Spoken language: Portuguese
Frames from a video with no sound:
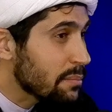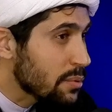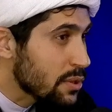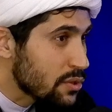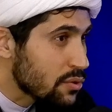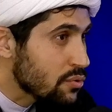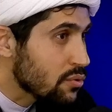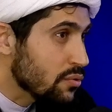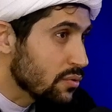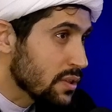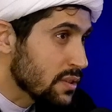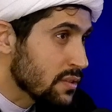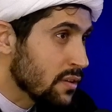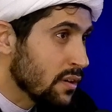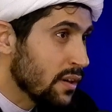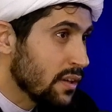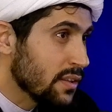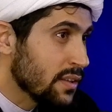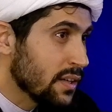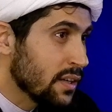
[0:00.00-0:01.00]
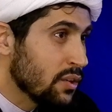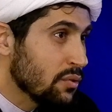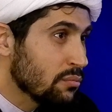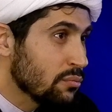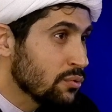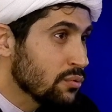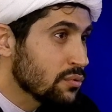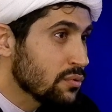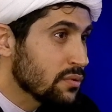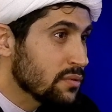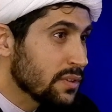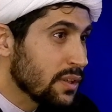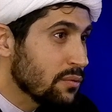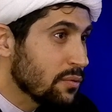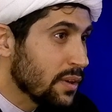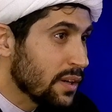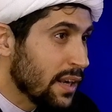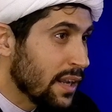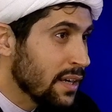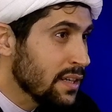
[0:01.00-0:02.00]
né? pessoas. Olha, Nossa. é um mundo
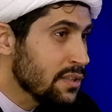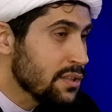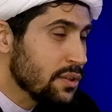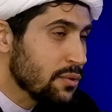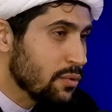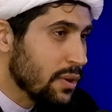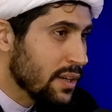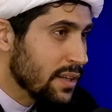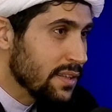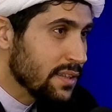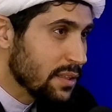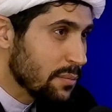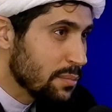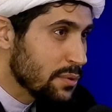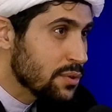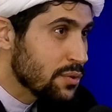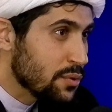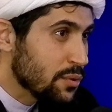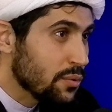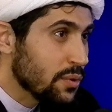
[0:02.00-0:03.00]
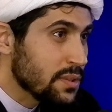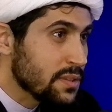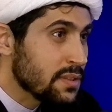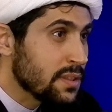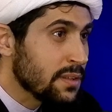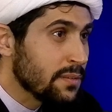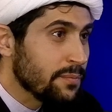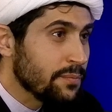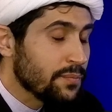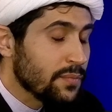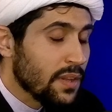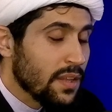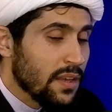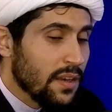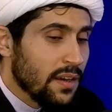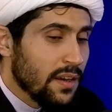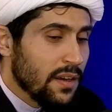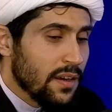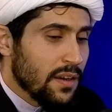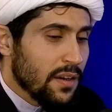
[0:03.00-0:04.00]
tão grande, 40 pessoas, né?
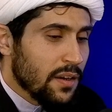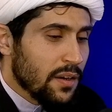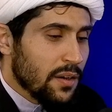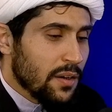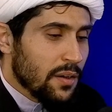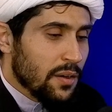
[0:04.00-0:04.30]
Meu Deus.